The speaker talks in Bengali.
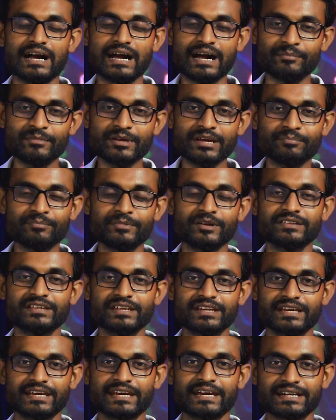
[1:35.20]
আমি
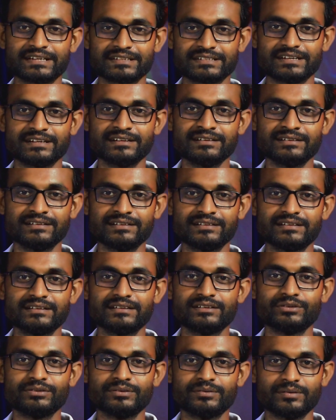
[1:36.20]
আপনাদেরকে একটা
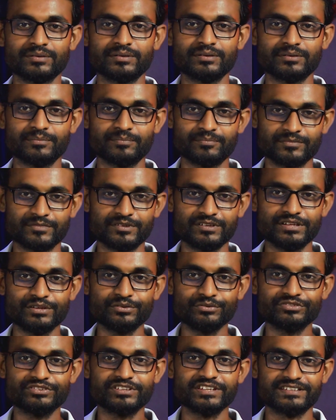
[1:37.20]

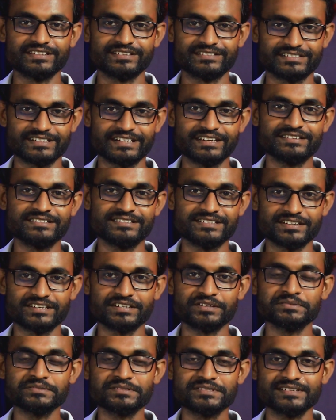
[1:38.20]
নিউজ দিতে চাই
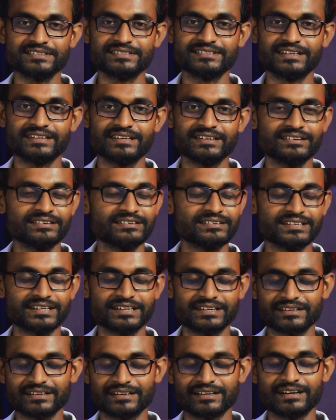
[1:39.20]
সেটা হচ্ছে যে
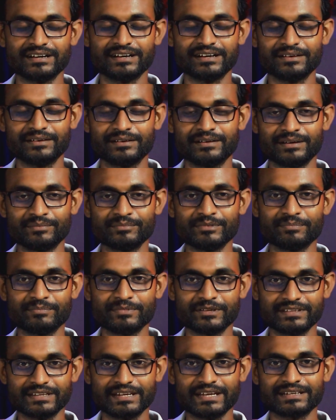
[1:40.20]
ঠিক আমি
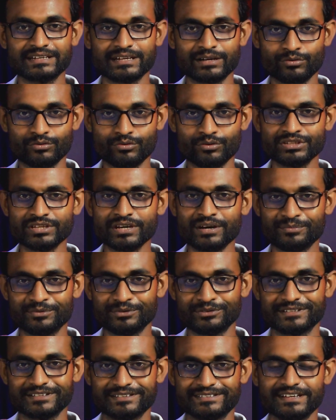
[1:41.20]
আপনাদের একটা কথা
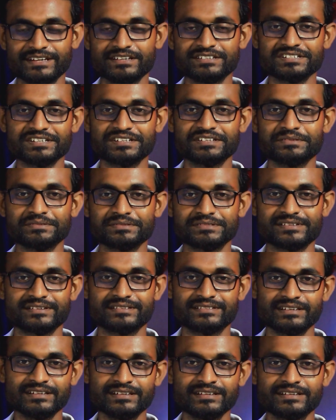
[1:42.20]
বলতে চাই সেটা হচ্ছে
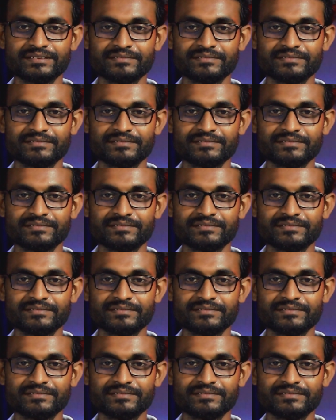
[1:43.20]
যে